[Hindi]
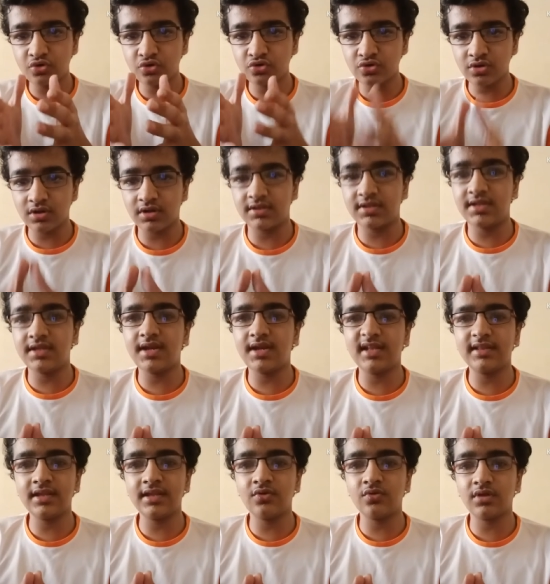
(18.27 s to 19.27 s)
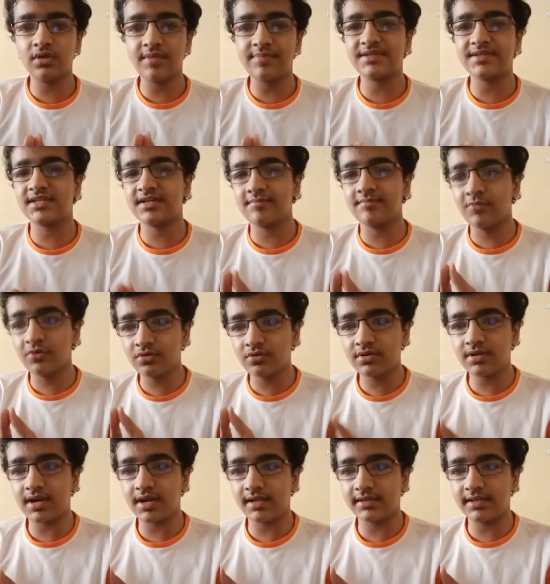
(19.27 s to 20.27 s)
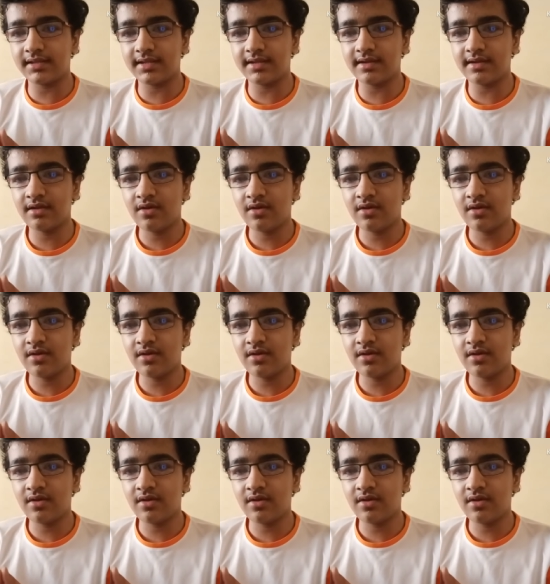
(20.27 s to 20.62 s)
जो जो अंधे रहते हैं उनके पास एक बुक रहती